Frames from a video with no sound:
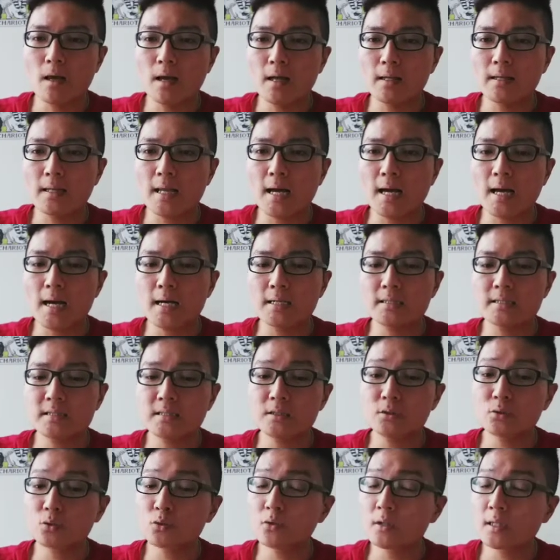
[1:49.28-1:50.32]
那是
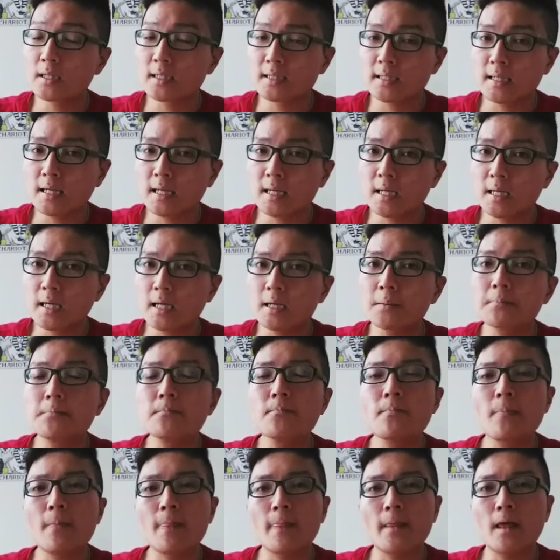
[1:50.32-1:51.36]
如何呢？
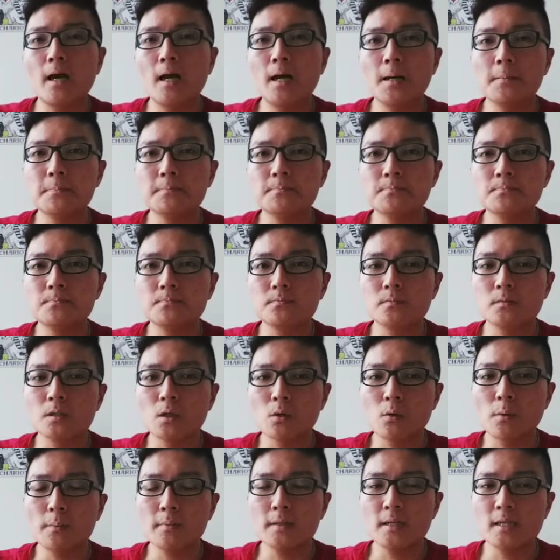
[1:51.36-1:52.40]
嗯，
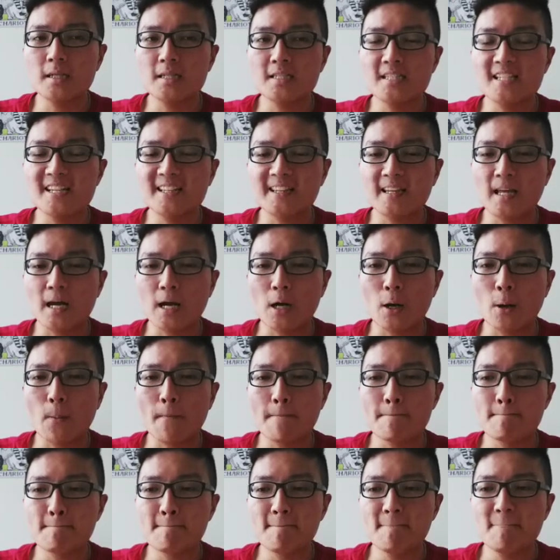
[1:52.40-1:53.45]
我们可以见到，
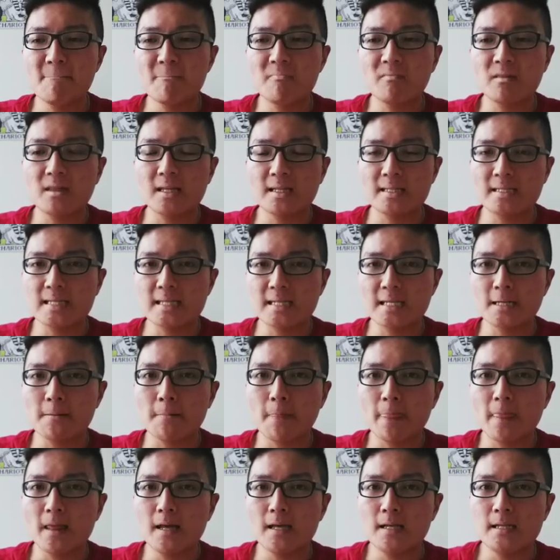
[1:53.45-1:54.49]
第一。
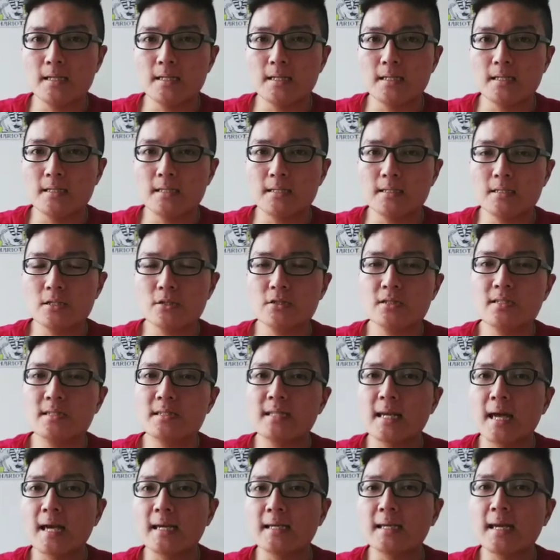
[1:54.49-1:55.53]
就是
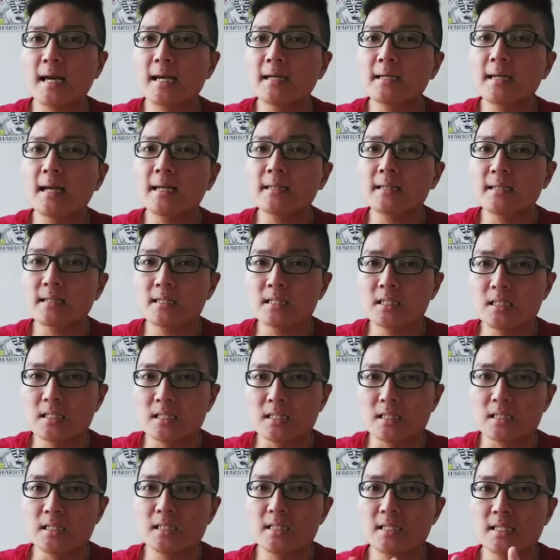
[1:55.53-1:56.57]
在刚刚的
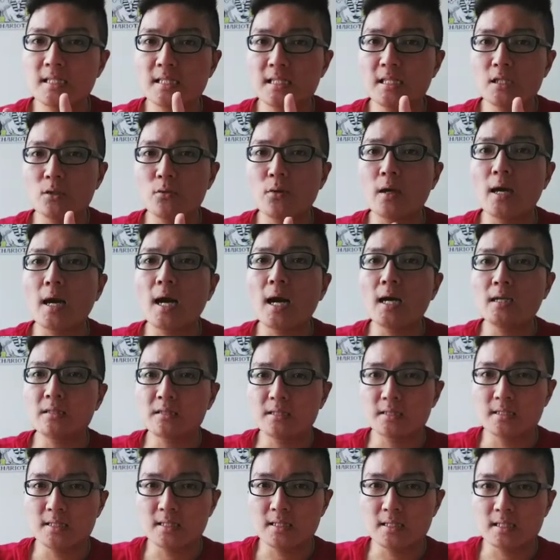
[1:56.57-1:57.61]
十一月二
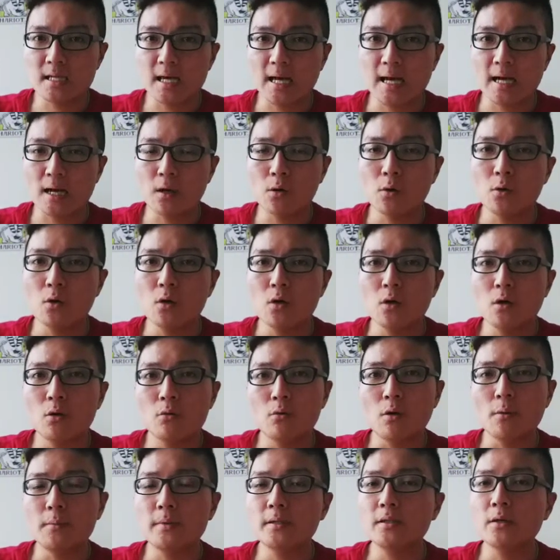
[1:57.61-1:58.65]
十四号，
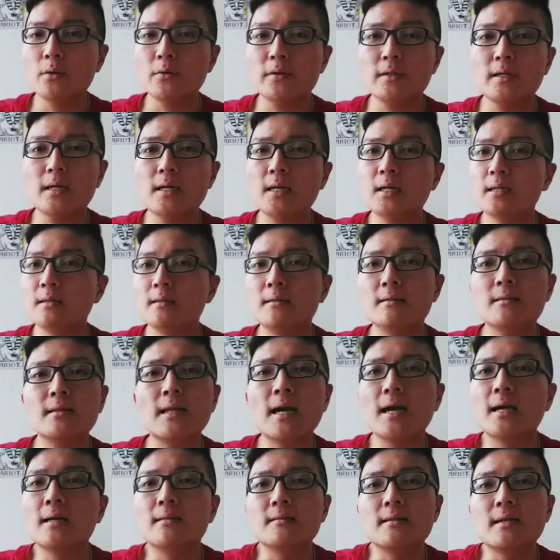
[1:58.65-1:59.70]
我们有一个很
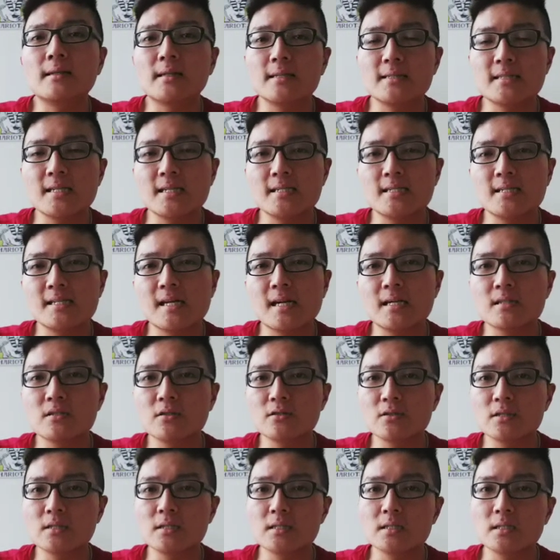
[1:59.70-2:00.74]
大很大的现象，就
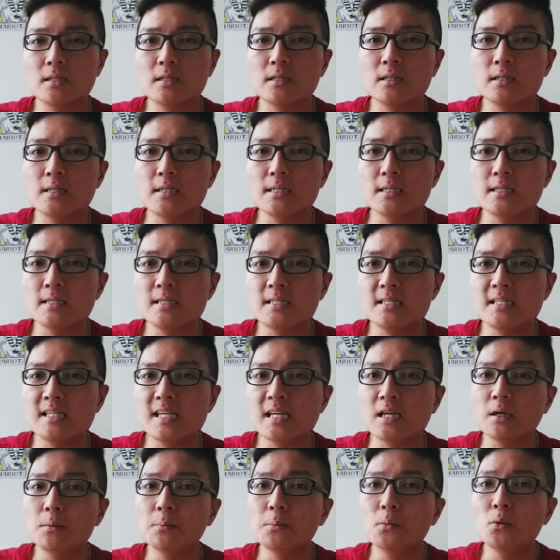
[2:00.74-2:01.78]
是
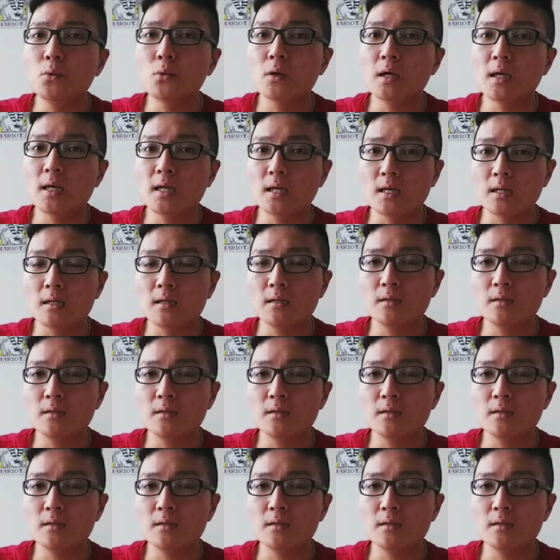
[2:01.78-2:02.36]
金木合，